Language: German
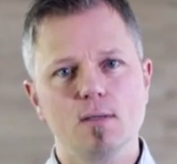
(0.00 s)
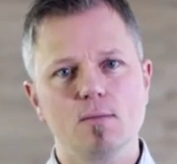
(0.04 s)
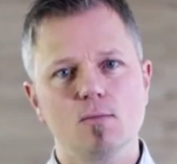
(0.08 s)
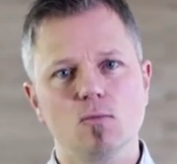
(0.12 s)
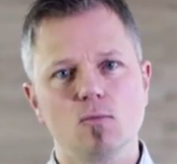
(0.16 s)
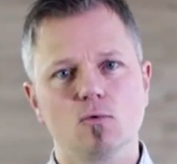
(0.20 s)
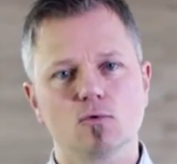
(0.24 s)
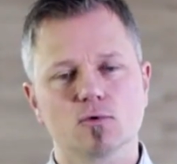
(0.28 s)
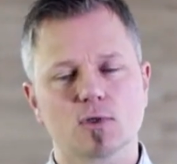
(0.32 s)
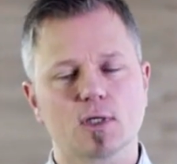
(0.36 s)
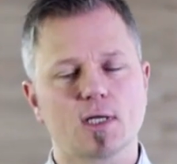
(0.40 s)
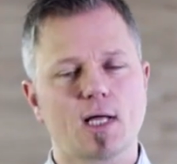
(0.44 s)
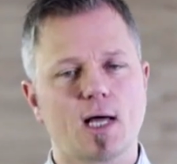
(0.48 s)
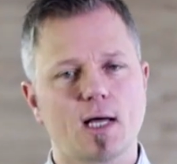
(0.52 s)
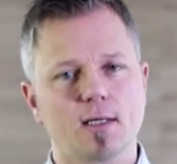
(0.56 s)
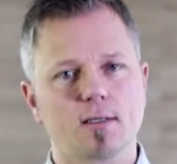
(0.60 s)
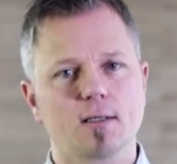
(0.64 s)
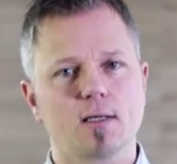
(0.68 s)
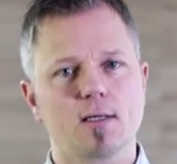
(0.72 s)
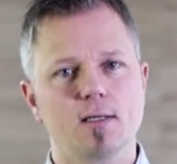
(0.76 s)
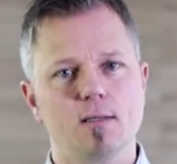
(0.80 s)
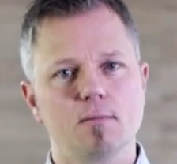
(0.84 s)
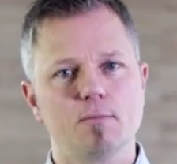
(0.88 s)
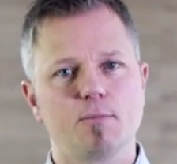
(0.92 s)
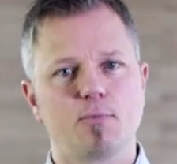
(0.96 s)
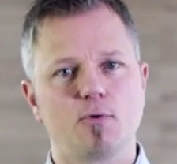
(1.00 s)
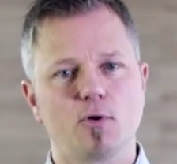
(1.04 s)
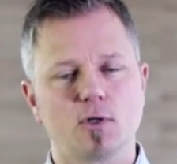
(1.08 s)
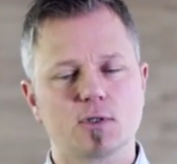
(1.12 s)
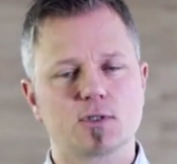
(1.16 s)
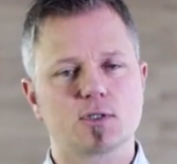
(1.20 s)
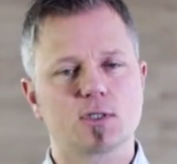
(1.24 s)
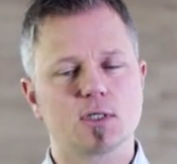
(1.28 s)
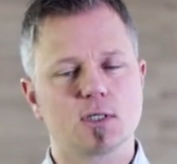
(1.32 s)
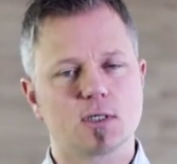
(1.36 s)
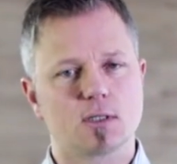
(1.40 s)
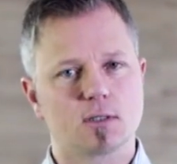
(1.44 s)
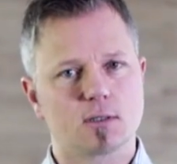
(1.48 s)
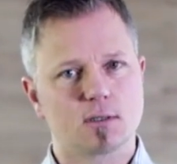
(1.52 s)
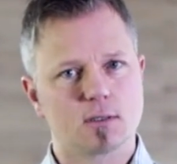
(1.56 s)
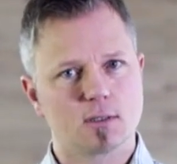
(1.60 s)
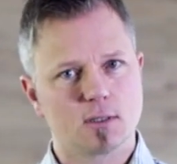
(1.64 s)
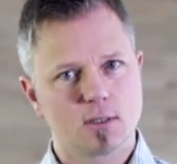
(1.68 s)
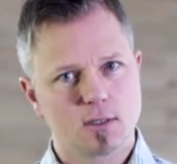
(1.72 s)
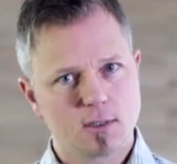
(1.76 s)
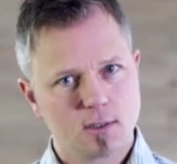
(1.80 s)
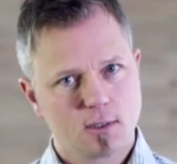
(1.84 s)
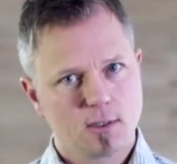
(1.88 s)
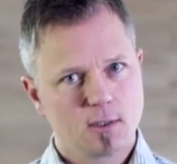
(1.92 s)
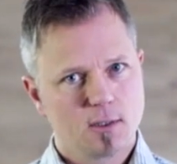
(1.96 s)
ihm und dann hat er ihm
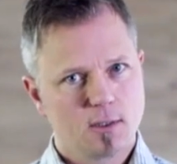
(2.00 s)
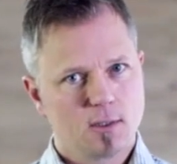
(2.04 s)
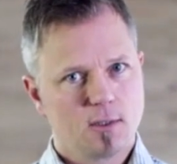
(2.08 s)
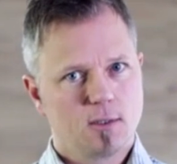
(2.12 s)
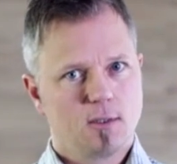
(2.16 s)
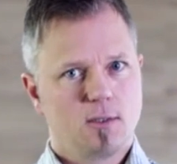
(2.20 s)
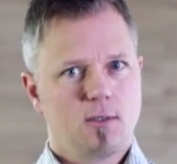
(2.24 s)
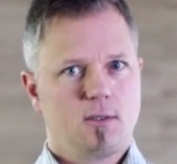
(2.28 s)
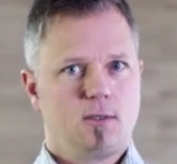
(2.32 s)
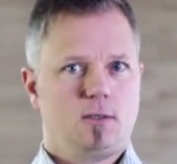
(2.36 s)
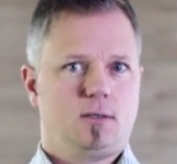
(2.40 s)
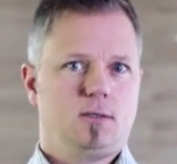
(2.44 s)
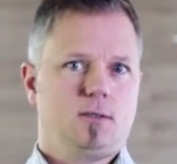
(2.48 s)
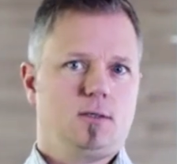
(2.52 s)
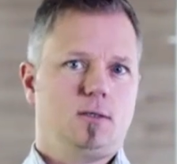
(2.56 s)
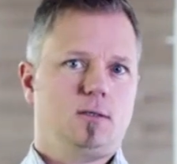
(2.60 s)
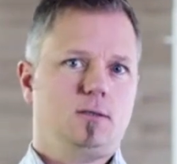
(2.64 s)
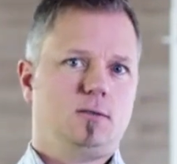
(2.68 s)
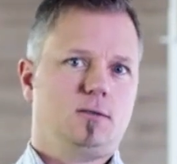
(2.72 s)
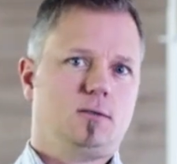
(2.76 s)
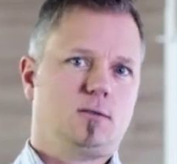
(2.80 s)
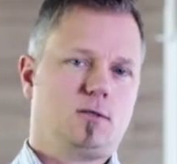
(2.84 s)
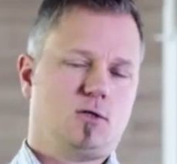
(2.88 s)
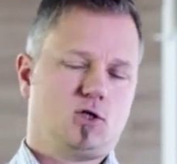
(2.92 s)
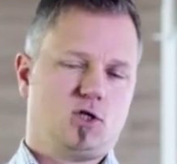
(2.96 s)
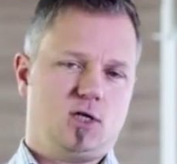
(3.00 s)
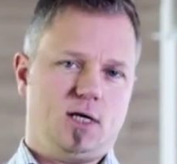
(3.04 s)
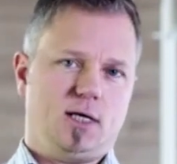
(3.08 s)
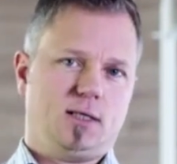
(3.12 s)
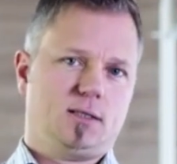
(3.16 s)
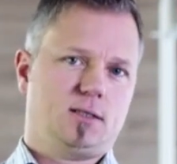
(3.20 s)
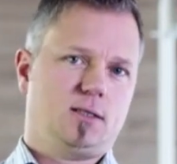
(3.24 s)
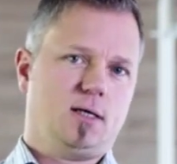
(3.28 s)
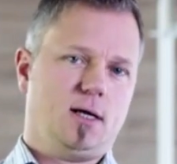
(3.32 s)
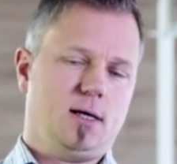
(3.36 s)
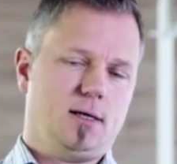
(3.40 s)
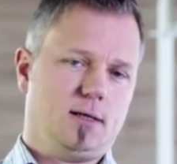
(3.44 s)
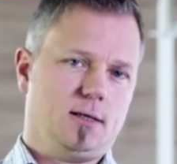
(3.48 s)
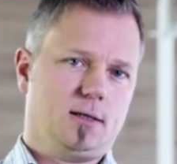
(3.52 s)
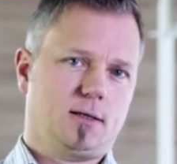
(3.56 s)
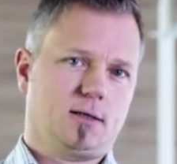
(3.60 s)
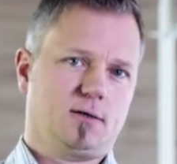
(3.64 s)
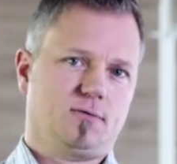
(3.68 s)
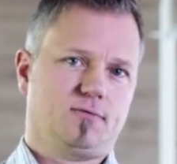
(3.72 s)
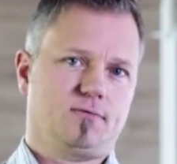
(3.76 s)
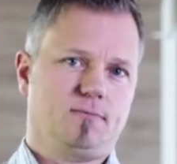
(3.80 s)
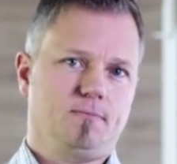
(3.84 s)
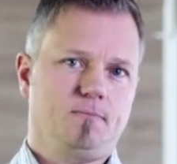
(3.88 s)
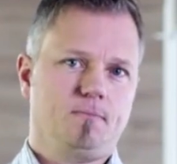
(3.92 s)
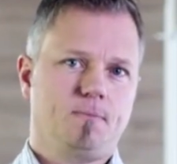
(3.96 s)
plötzlich ins Geschlechtsteil
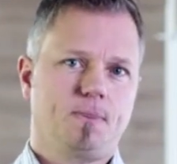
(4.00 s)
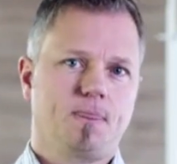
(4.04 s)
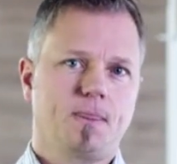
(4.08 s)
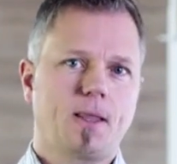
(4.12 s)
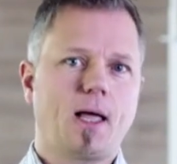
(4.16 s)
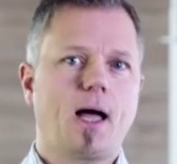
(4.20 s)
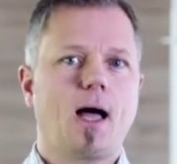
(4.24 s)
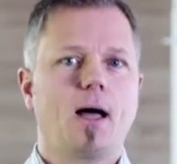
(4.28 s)
gegriffen.